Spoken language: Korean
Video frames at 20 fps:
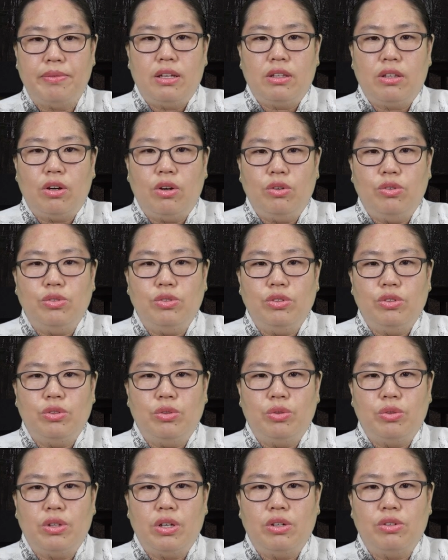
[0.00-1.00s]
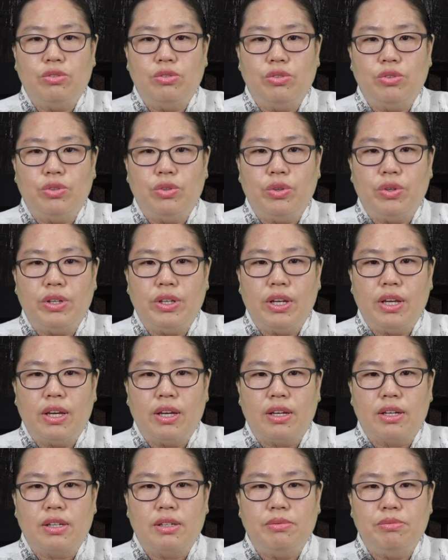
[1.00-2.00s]
터운, 도다운으로
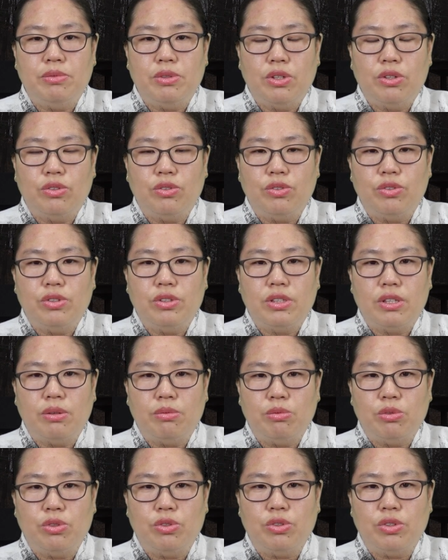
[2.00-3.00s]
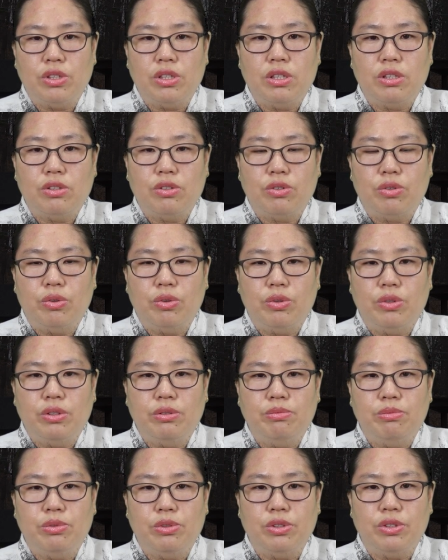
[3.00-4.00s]
인해 금전운, 재물운이
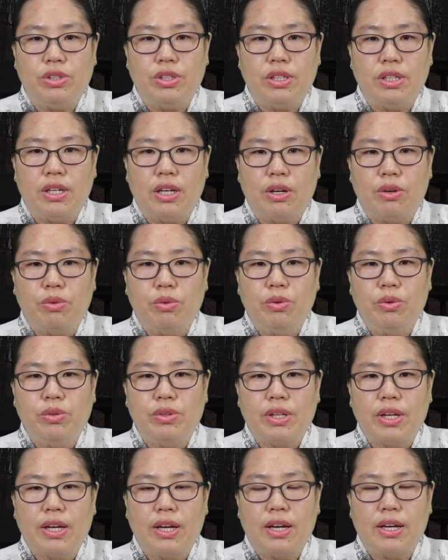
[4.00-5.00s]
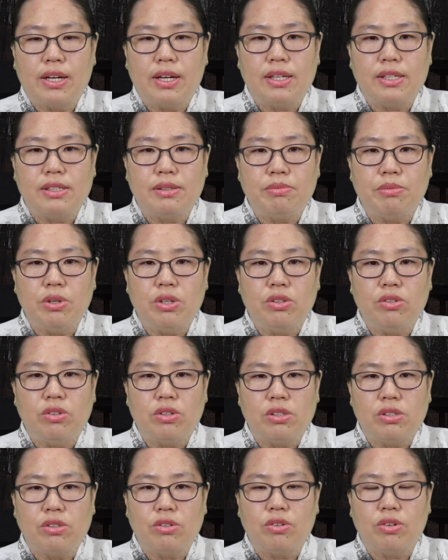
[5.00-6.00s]
들어오는 분들이라고 생각하시면
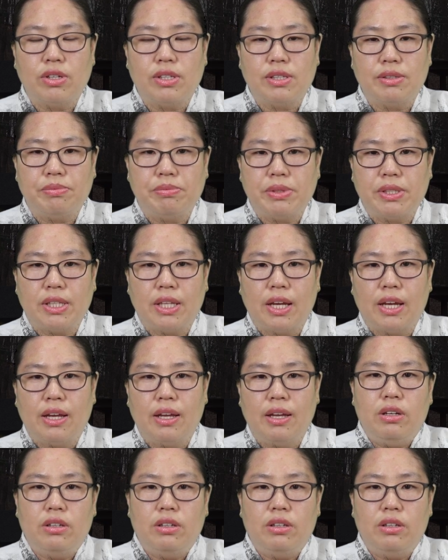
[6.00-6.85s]
되실 것 같습니다.